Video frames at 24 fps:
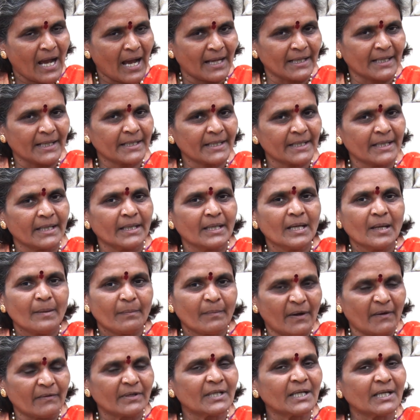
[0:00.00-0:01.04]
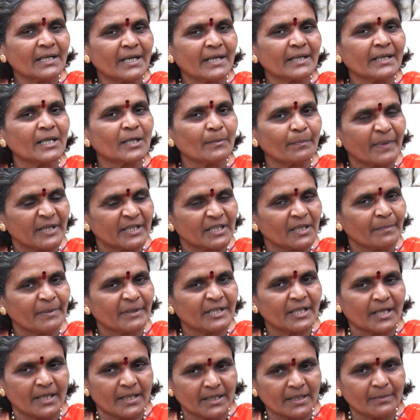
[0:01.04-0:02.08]
అలాగే పవన్ కళ్యాణ్ గారు పదే
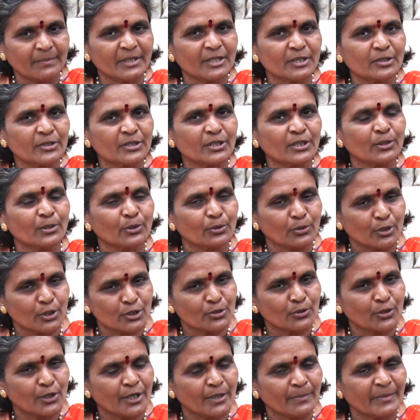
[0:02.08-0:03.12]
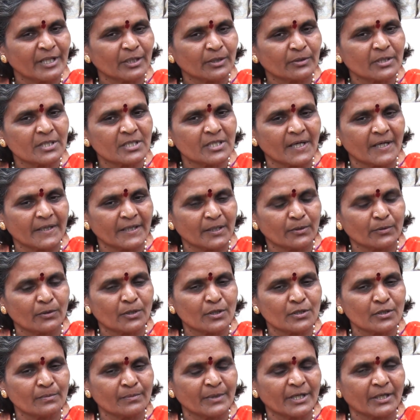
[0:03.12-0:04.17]
పదే అంటే మీ దృష్టిలో రోజు రోడ్డు మీదకి వస్తే అంటే
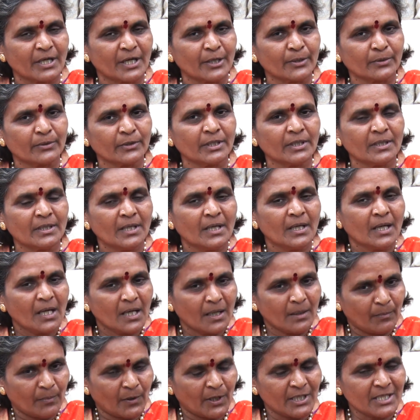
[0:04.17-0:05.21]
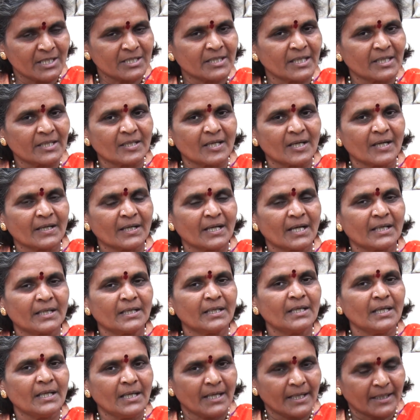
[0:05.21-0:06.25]
రోజు మీరు అడ్డుకుని పోలీస్
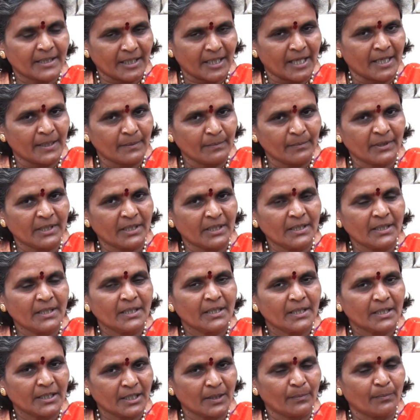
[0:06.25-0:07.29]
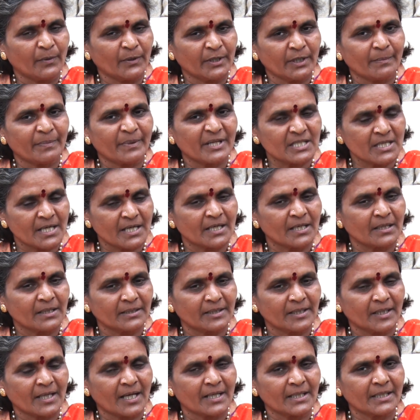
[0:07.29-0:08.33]
యంత్రాంగాన్ని టైంని డబ్బుని ప్రజా
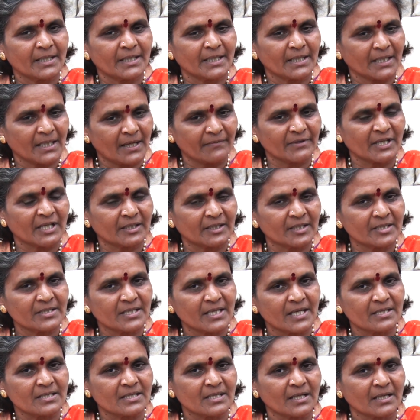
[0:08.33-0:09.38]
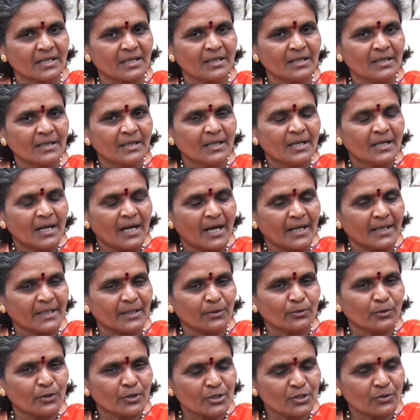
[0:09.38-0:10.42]
ధనాన్ని ఇంకా వ్యర్థం చేస్తారా అంటే
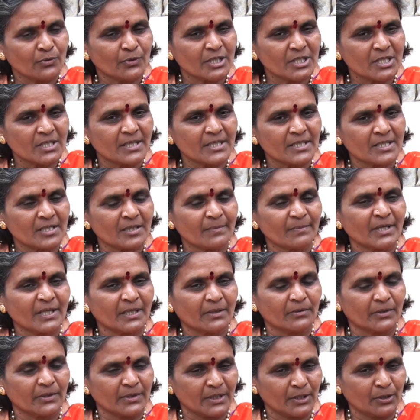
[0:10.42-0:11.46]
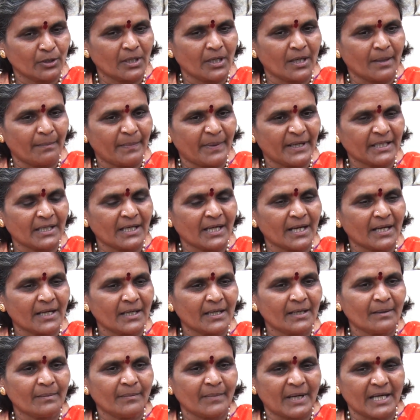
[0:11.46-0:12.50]
రోజు వచ్చేస్తే మీకు ఇదొక
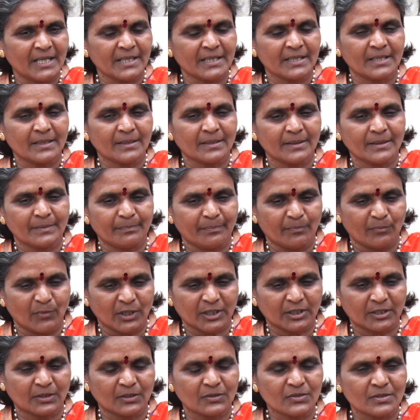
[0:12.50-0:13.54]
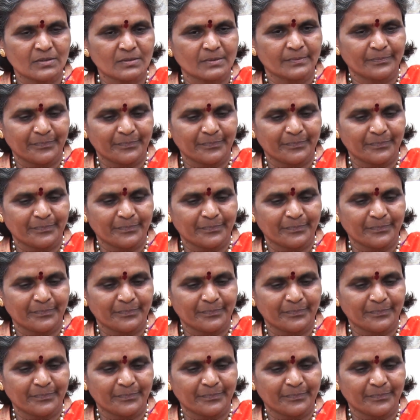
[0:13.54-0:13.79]
పనిలాగా మళ్ళీ ఈ మొత్తం